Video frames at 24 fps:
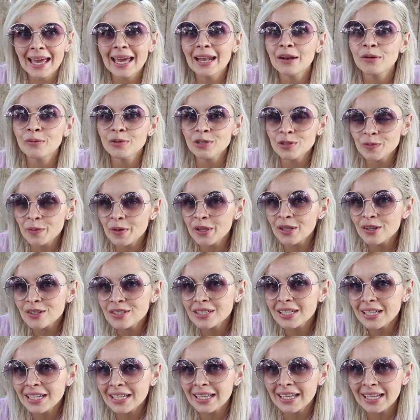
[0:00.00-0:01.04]
en mis videos
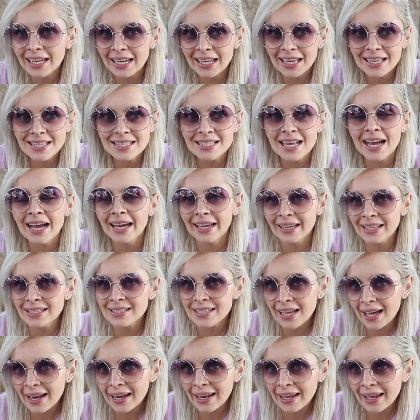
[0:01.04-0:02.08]
en inglés ahí
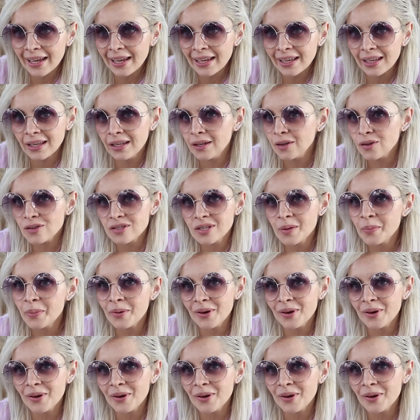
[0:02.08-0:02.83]
sale y no sé